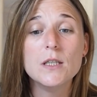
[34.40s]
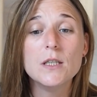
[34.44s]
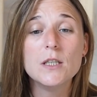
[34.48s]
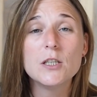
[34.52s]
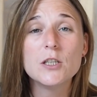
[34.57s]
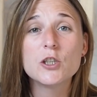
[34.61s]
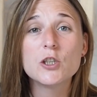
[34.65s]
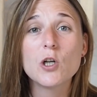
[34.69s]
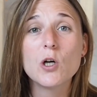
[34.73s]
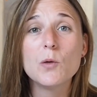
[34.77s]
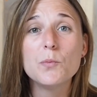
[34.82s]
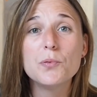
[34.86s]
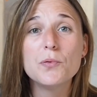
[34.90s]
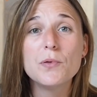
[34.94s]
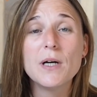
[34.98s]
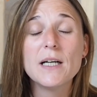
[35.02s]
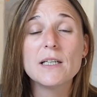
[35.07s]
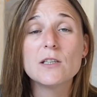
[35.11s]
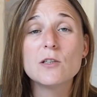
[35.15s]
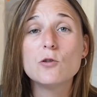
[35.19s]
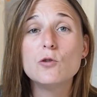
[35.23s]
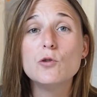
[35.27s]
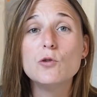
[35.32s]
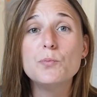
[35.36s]

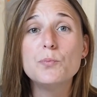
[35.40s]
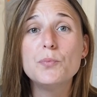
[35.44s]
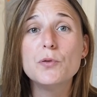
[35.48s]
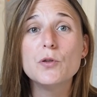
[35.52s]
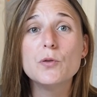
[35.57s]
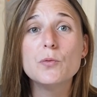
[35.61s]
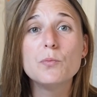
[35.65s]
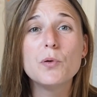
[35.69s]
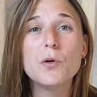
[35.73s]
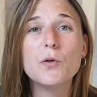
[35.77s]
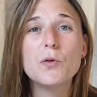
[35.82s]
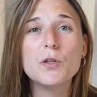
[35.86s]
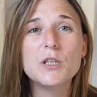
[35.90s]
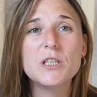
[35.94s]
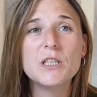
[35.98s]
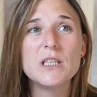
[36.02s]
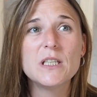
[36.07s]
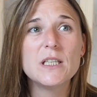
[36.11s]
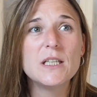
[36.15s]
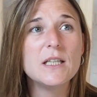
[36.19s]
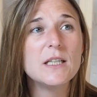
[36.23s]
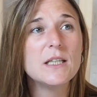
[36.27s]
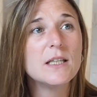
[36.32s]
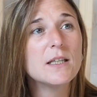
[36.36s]
shampoing coupe euh,
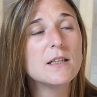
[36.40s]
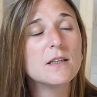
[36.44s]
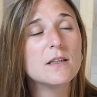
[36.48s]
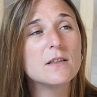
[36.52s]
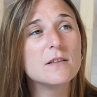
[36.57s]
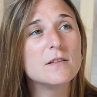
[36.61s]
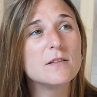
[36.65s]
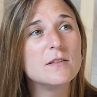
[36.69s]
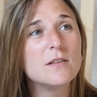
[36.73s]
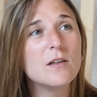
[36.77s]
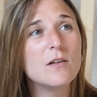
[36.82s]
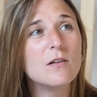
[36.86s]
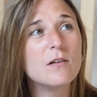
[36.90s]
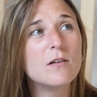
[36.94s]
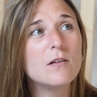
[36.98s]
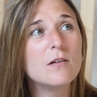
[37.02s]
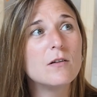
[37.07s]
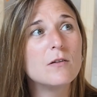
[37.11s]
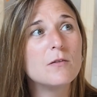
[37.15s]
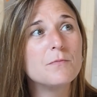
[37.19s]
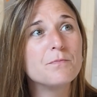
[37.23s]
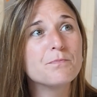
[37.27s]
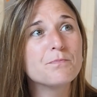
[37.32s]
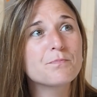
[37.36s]
brushing euh,
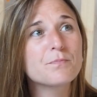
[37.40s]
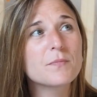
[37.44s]
dans,